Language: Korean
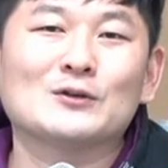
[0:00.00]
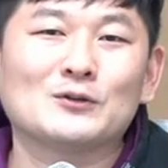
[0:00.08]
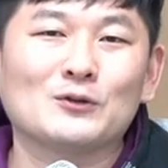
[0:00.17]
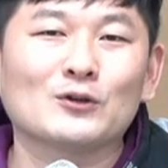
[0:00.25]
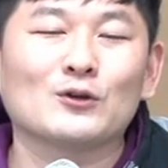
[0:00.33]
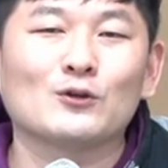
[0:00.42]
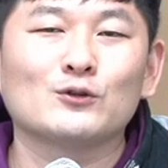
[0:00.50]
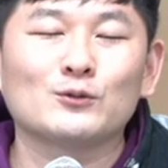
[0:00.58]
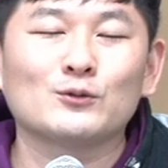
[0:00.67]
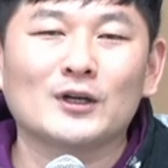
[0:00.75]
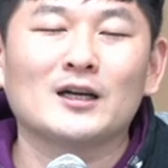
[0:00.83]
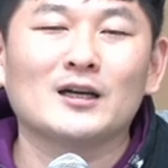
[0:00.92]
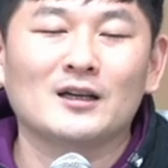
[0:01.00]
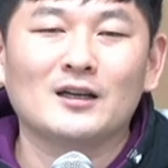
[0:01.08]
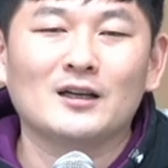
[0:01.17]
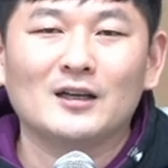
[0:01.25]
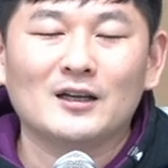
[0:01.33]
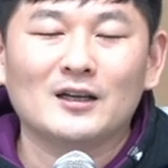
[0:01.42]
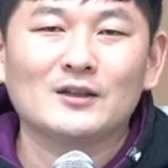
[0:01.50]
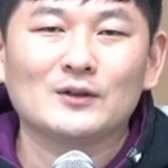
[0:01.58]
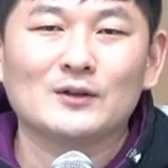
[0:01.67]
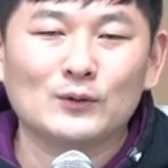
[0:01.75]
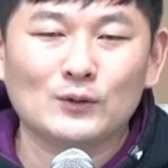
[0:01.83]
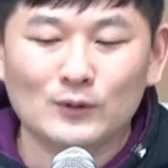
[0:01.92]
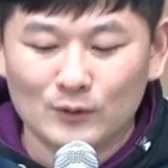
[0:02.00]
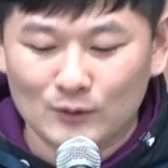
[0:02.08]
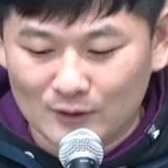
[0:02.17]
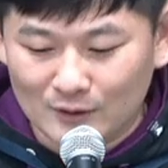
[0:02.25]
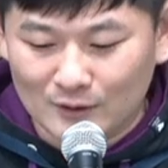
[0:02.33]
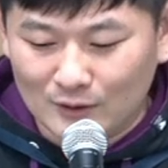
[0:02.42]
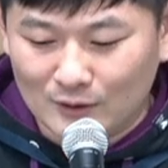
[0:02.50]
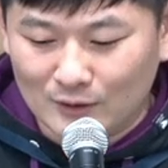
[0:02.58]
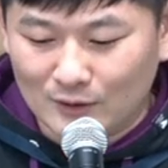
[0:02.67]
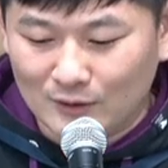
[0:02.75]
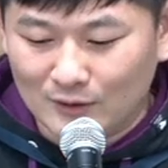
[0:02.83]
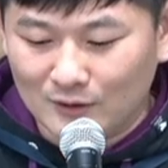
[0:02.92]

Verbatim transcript: 또 어떤 후보가 또 어,